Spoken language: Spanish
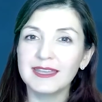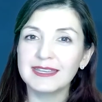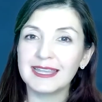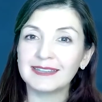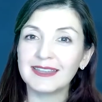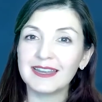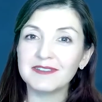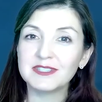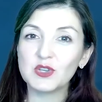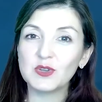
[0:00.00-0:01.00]
y en la
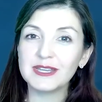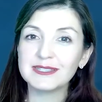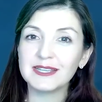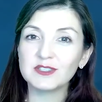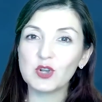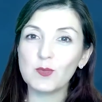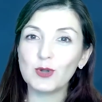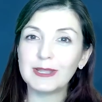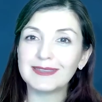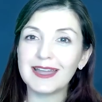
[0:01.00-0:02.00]
televisión de acceso
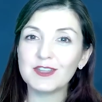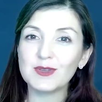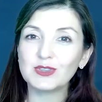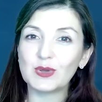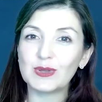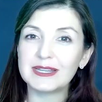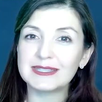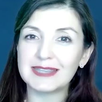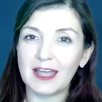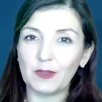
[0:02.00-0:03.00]
comunitario de todo el
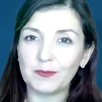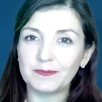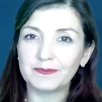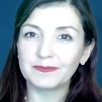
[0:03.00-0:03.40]
estado.